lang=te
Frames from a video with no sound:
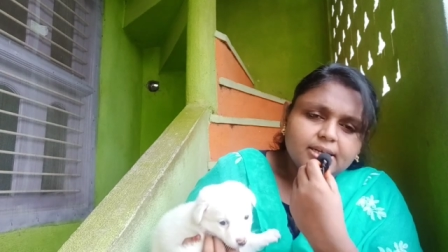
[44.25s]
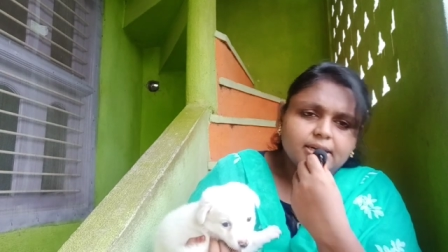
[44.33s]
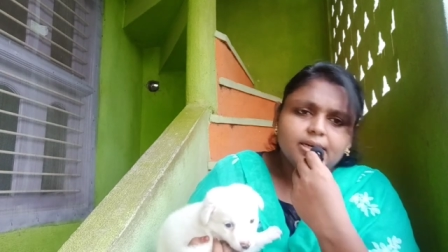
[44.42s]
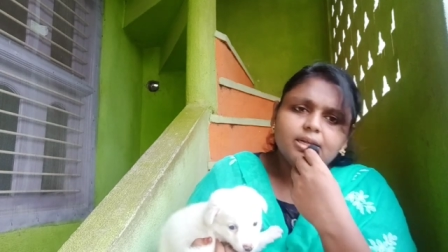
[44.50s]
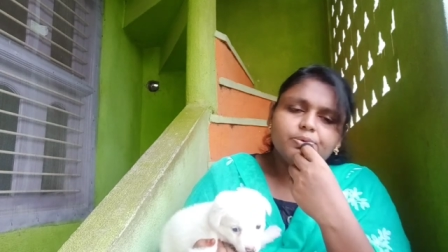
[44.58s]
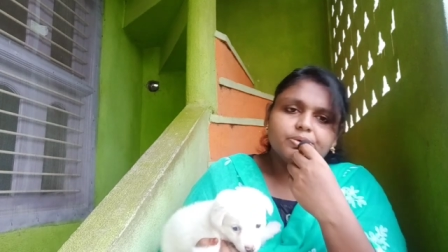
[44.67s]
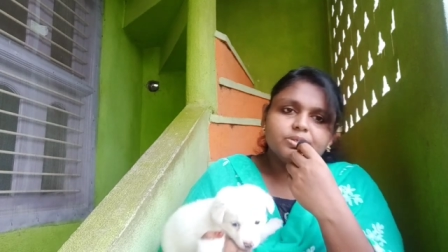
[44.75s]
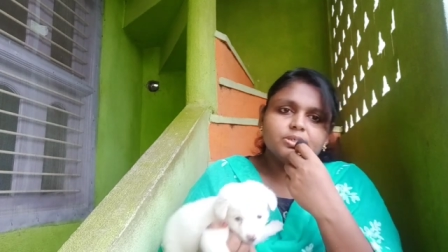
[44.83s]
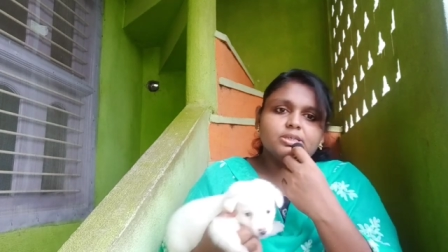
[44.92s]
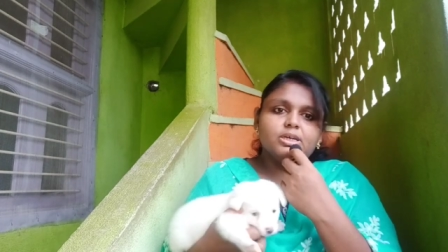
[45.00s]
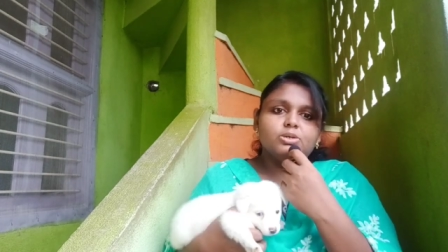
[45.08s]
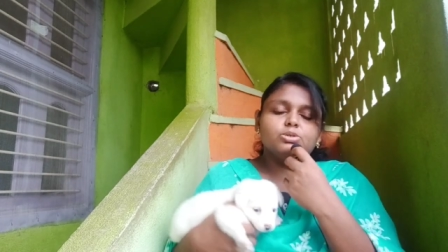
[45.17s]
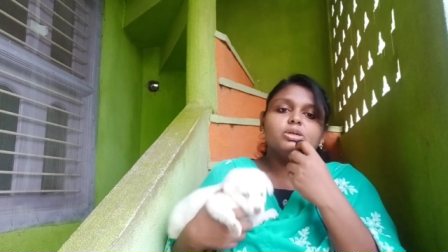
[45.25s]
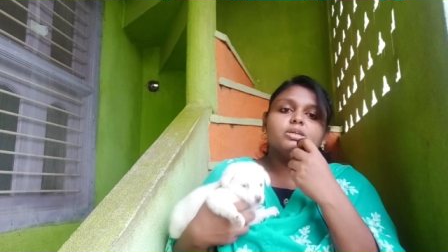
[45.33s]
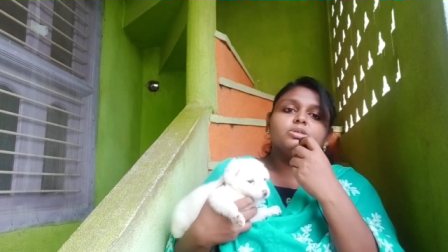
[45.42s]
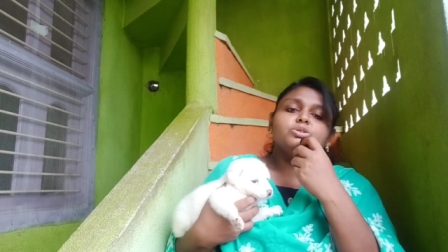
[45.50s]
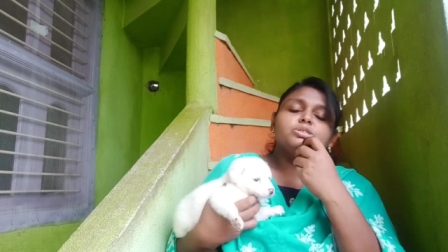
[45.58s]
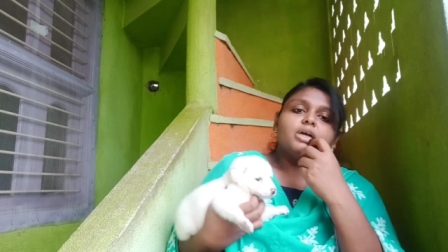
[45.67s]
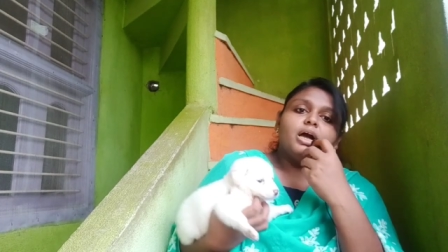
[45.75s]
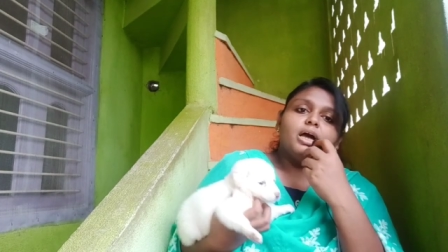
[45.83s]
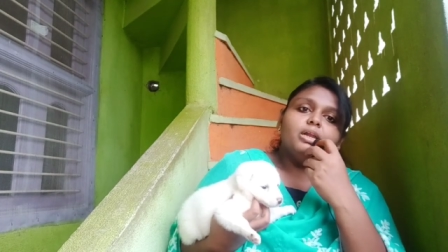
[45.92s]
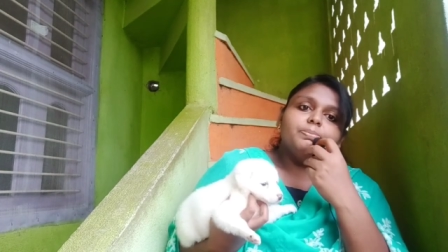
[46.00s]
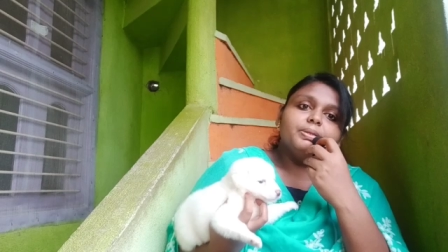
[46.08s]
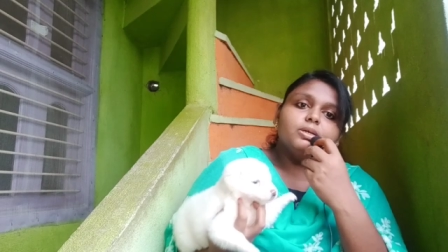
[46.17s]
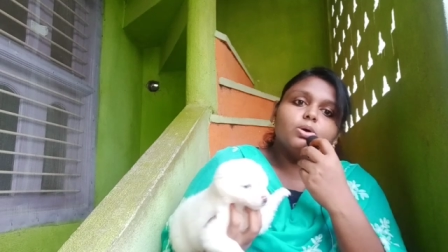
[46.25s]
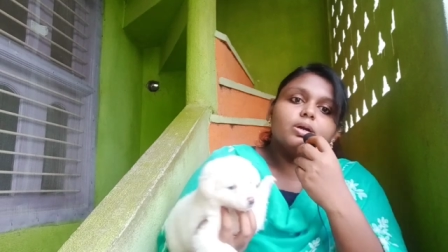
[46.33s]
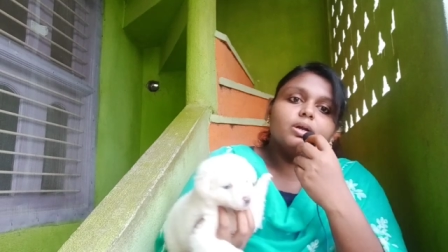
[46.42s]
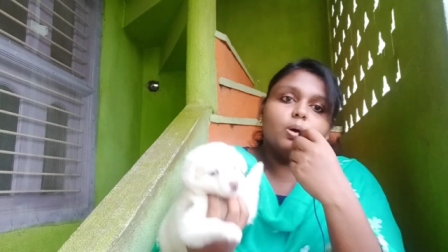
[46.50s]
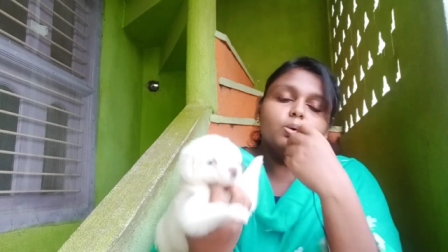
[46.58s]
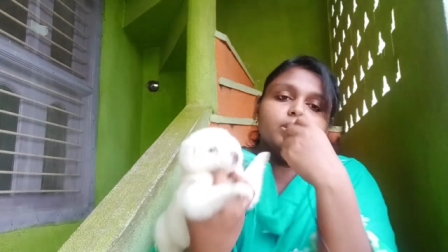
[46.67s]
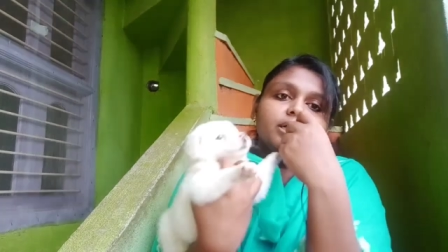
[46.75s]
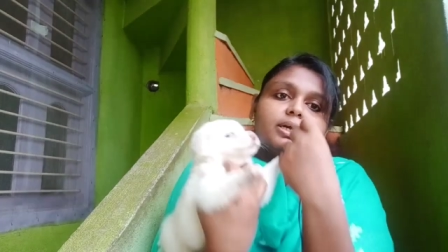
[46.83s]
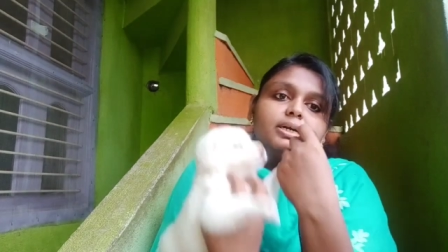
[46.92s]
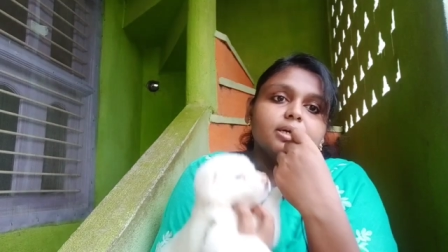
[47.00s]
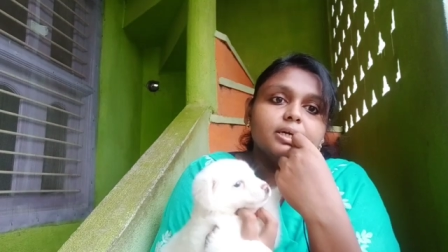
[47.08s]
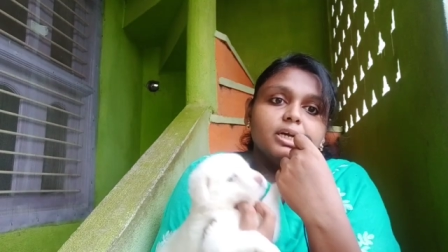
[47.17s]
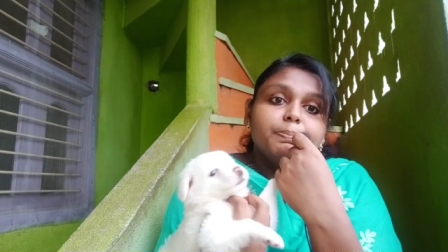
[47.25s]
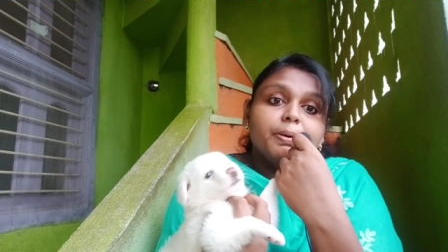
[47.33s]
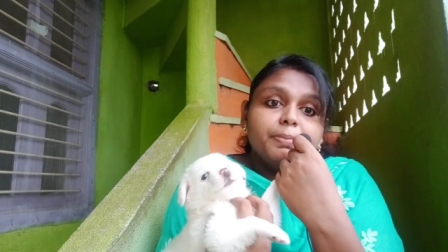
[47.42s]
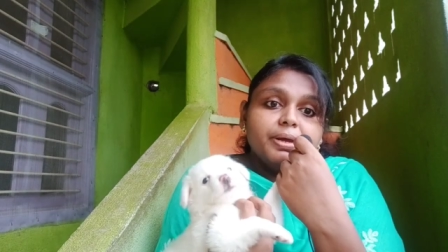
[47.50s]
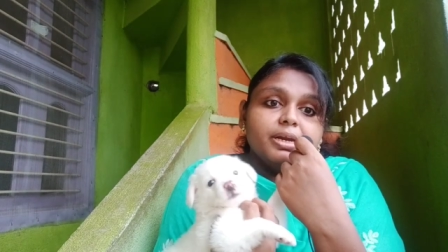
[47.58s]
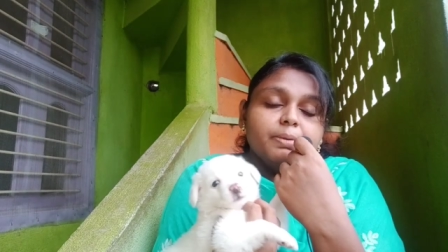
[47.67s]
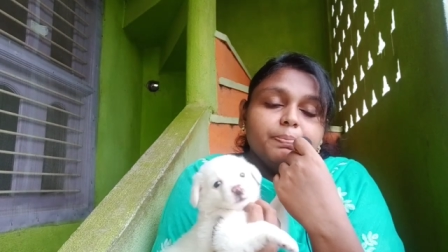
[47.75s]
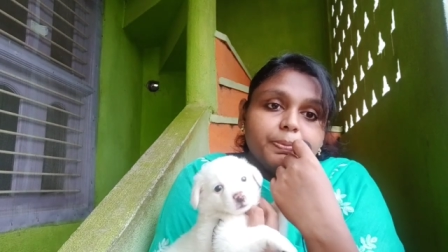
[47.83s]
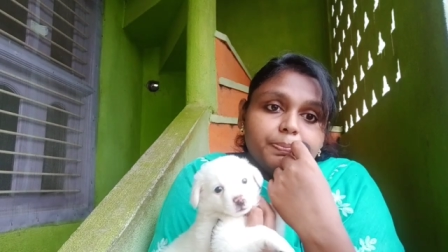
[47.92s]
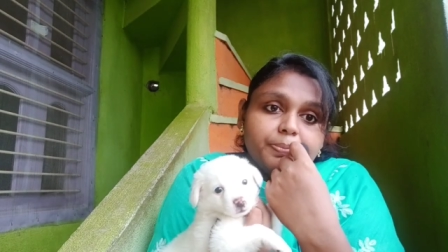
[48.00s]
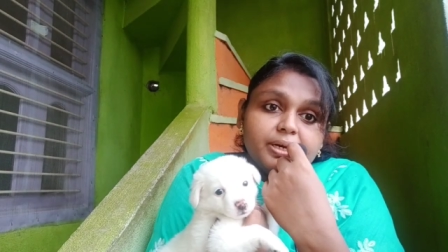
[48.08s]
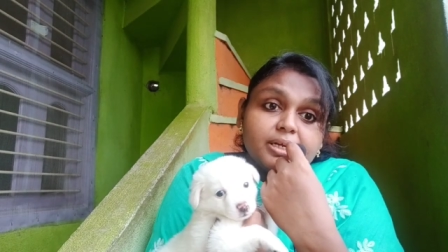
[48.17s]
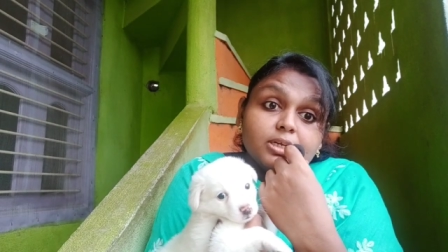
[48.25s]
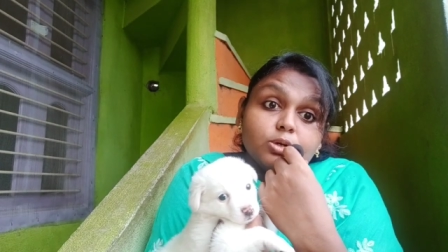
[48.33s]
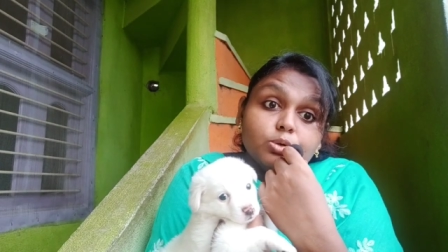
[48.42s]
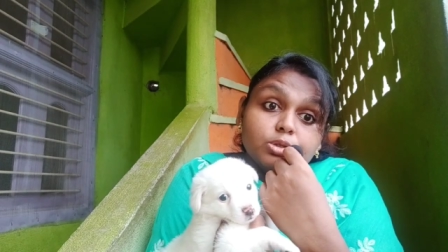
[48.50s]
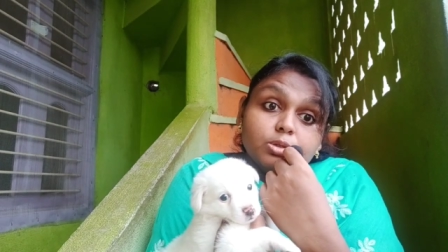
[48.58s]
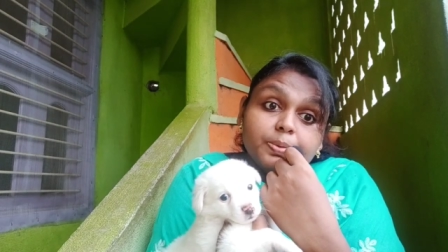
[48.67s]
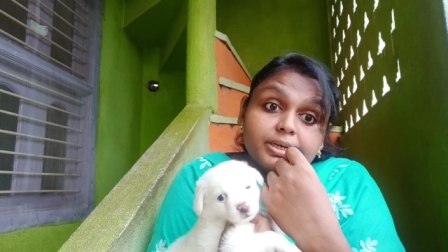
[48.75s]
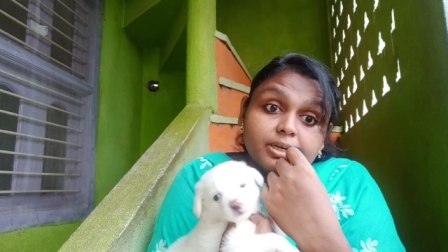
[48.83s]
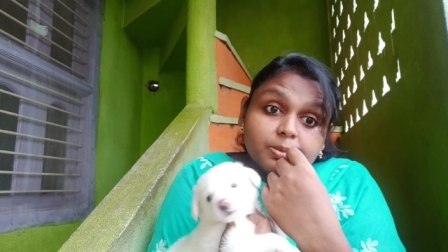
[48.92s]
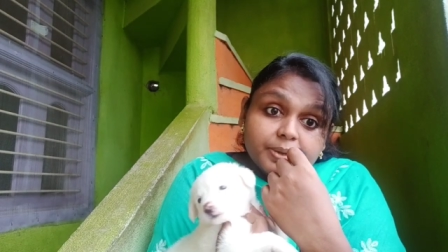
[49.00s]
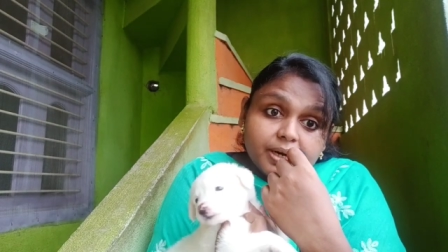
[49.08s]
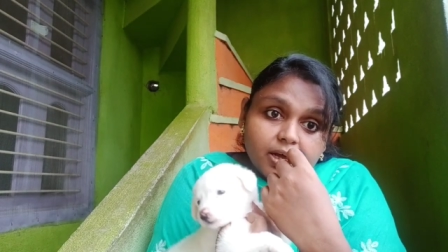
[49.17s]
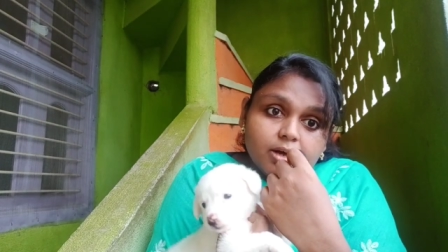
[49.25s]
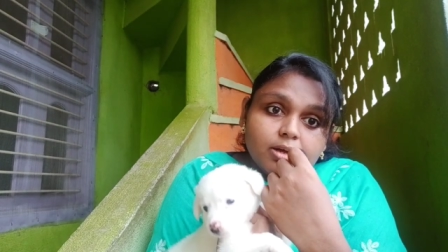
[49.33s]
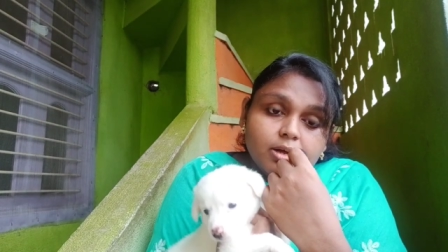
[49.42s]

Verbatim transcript: ఎన్ని క్వశ్చన్స్ అడుగుతున్నారు సో చాలామందికి ఒక డౌట్ ఏంటంటే పమేరియన్ పప్పిని అసలు గుర్తుపట్టడం ఎలా